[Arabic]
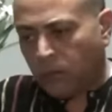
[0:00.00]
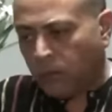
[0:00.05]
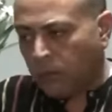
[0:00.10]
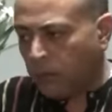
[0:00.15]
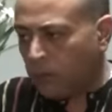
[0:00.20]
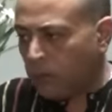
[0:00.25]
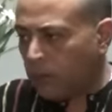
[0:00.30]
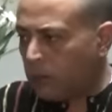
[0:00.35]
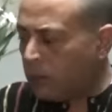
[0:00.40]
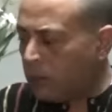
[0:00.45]

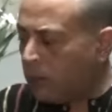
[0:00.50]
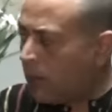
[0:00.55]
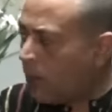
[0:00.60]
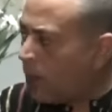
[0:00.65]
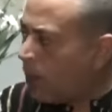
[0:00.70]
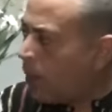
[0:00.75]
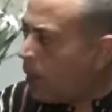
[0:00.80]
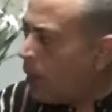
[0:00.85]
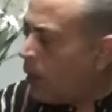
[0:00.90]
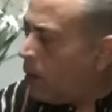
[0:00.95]
آه،
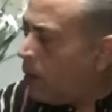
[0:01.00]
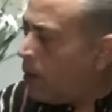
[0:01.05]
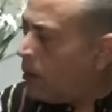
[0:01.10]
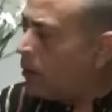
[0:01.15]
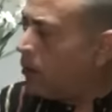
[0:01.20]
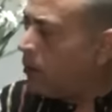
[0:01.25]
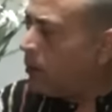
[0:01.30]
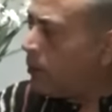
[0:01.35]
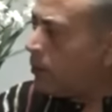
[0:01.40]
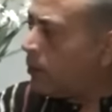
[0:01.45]
يا ريت
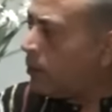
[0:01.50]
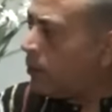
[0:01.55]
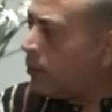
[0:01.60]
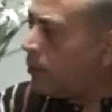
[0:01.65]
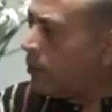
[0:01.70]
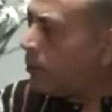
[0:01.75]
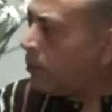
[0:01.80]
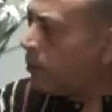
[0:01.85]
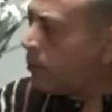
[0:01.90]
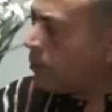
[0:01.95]
تدي
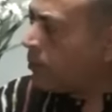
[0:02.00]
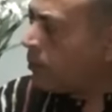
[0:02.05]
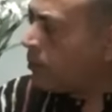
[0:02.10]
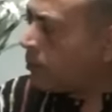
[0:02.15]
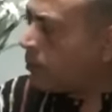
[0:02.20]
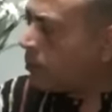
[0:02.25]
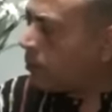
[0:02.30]
فكره للمشاهد